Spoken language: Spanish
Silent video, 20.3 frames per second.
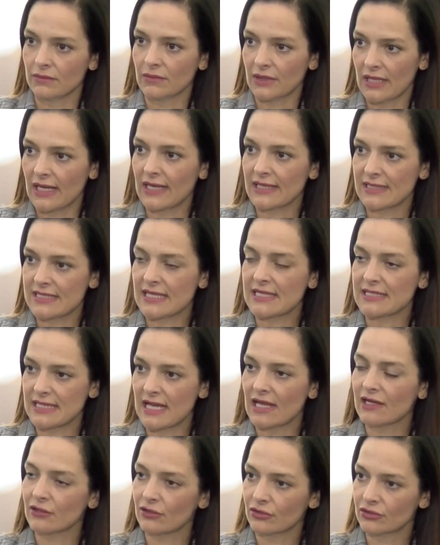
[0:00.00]
era
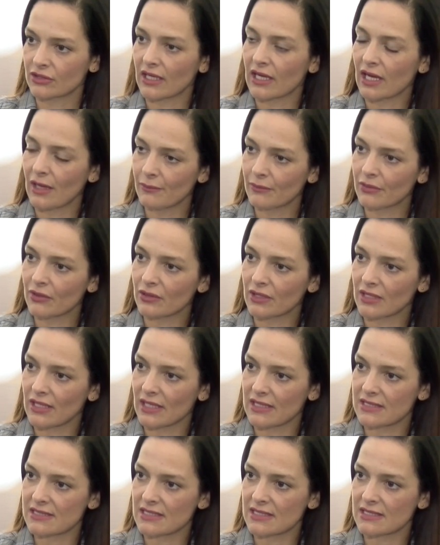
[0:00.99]
necesario este cambio y
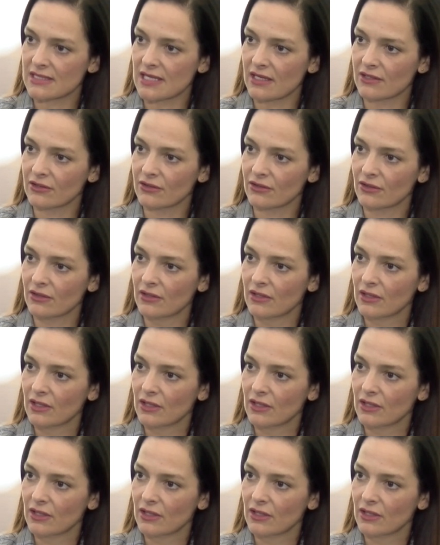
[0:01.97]
era necesario